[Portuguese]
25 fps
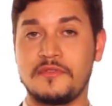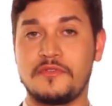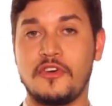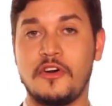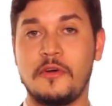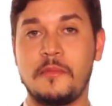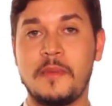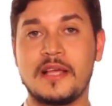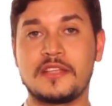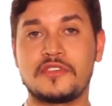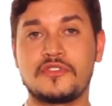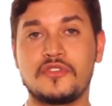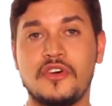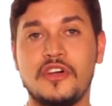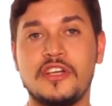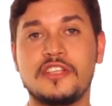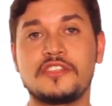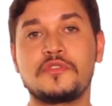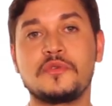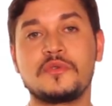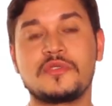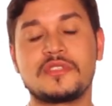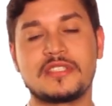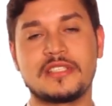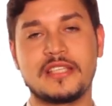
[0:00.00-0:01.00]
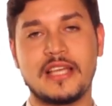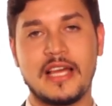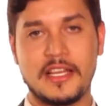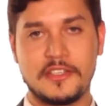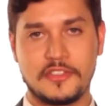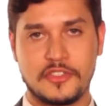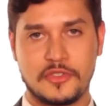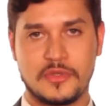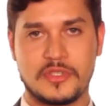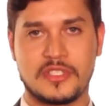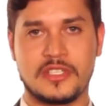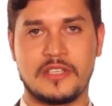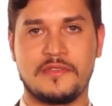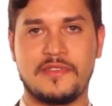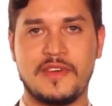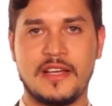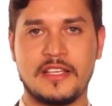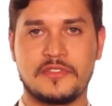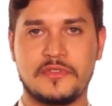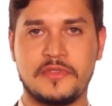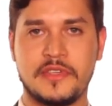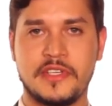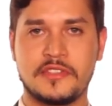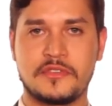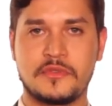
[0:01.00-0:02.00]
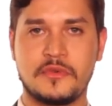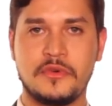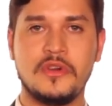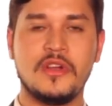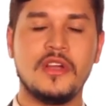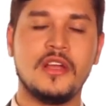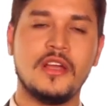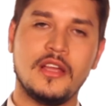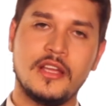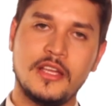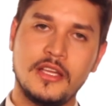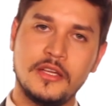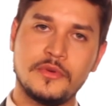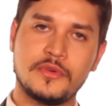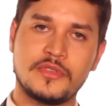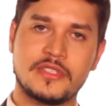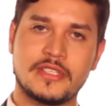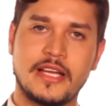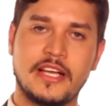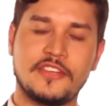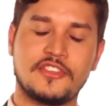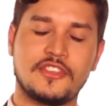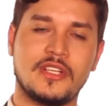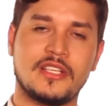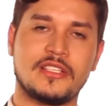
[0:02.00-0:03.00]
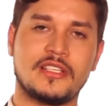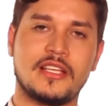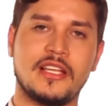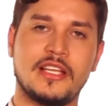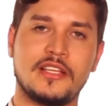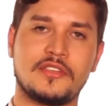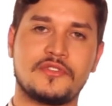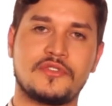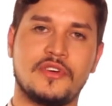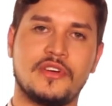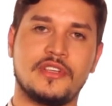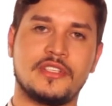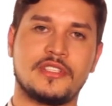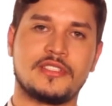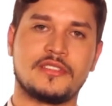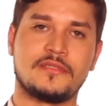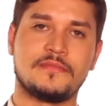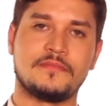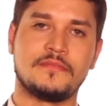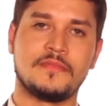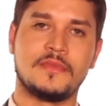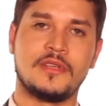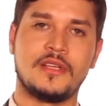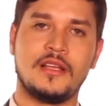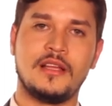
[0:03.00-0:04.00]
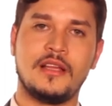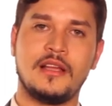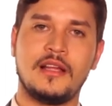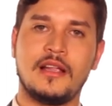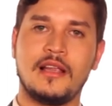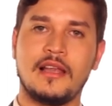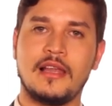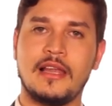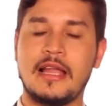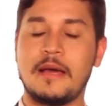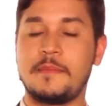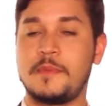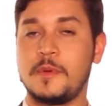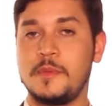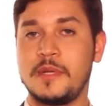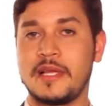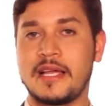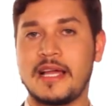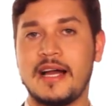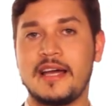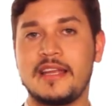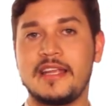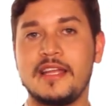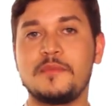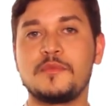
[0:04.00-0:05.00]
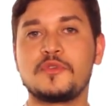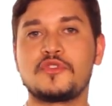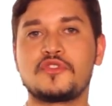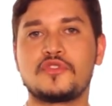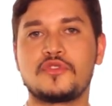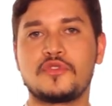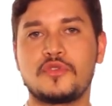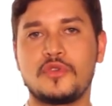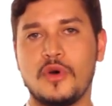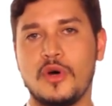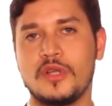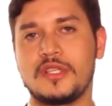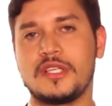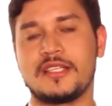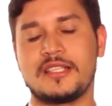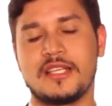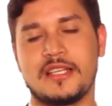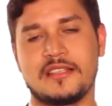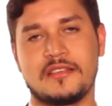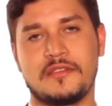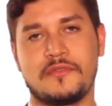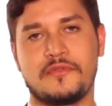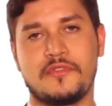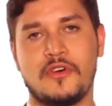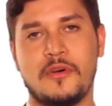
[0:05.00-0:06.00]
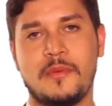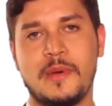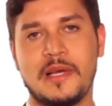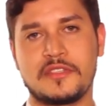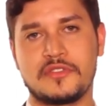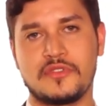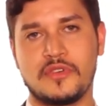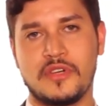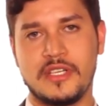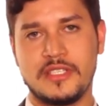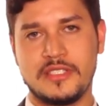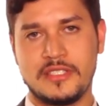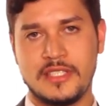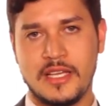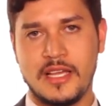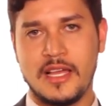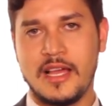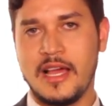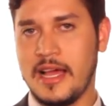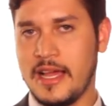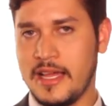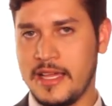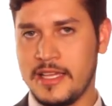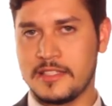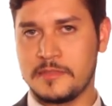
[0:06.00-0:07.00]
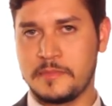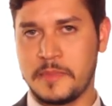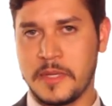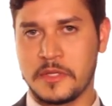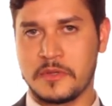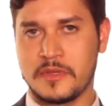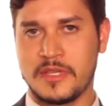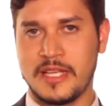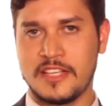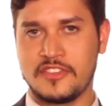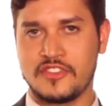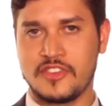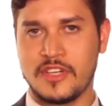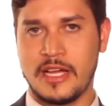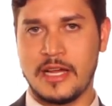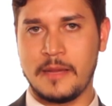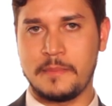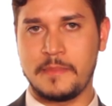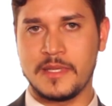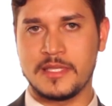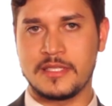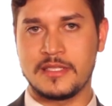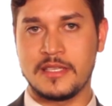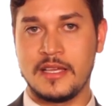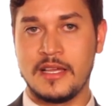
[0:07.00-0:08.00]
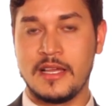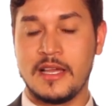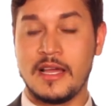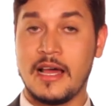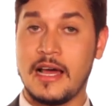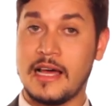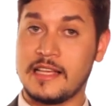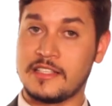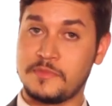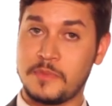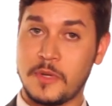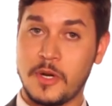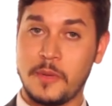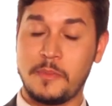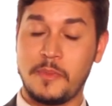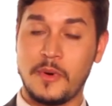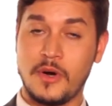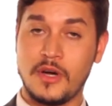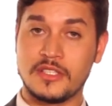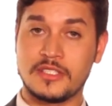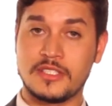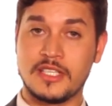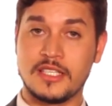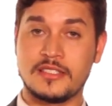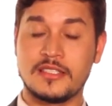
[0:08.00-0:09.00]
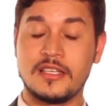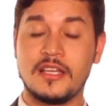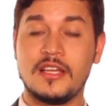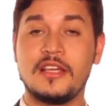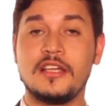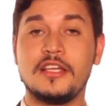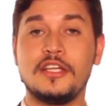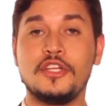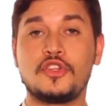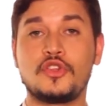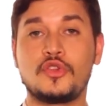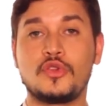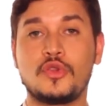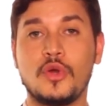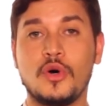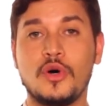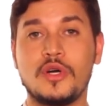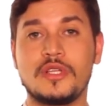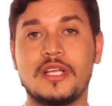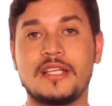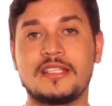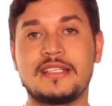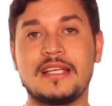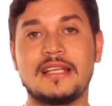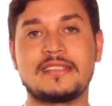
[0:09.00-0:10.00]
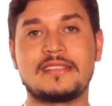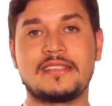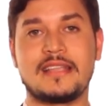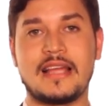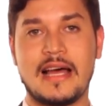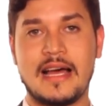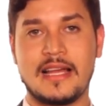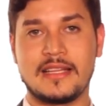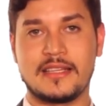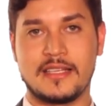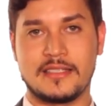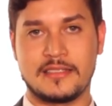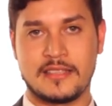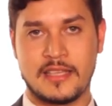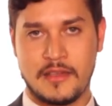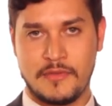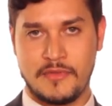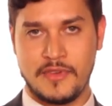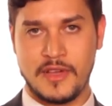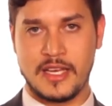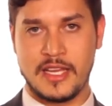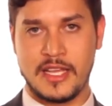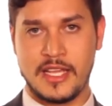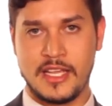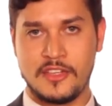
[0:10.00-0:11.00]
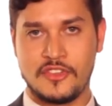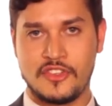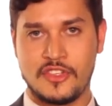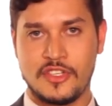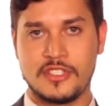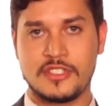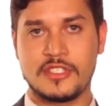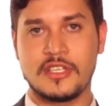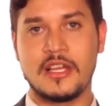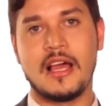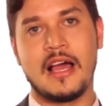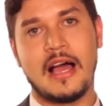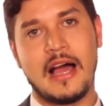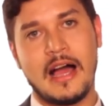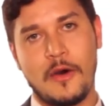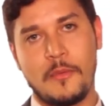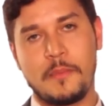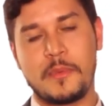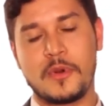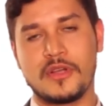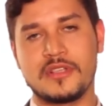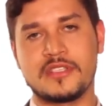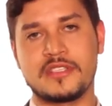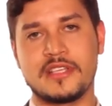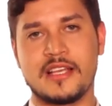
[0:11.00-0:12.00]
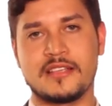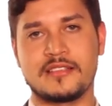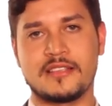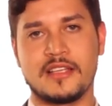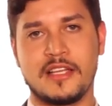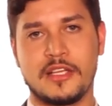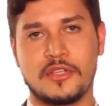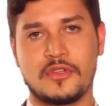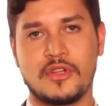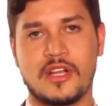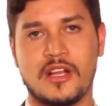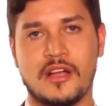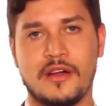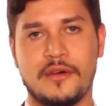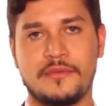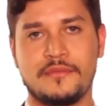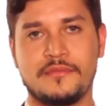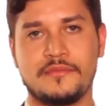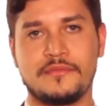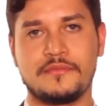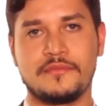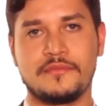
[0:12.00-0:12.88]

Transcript: informações no site do Sinfaz Fisco e no site das eleições. Lá publicaremos todas as informações a respeito das chapas, as propostas e todas as datas referentes ao processo eleitoral.